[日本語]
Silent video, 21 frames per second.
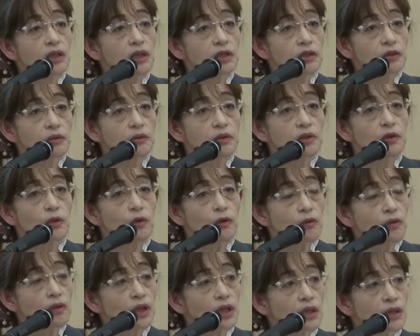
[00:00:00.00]
非常に
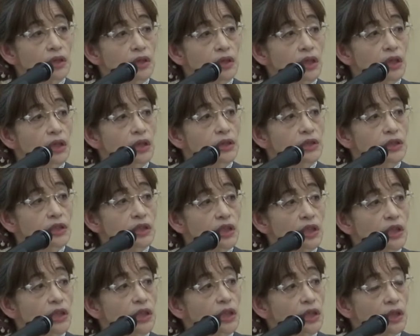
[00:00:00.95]
多かった時
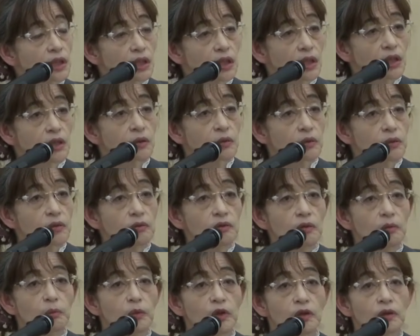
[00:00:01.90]
代背景とい
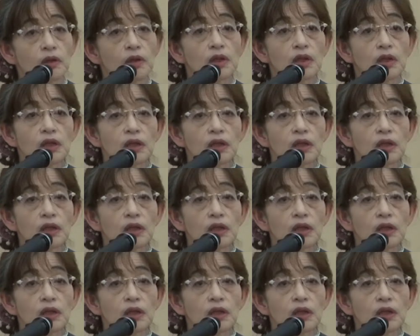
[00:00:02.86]
うのも、